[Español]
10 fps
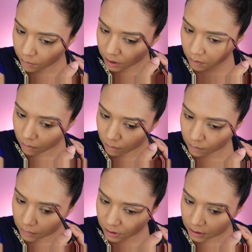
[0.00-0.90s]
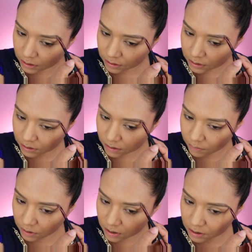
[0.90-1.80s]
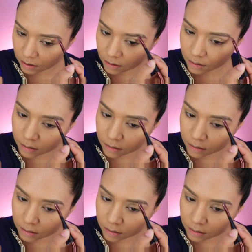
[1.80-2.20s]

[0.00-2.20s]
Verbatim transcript: Pero antes de terminar,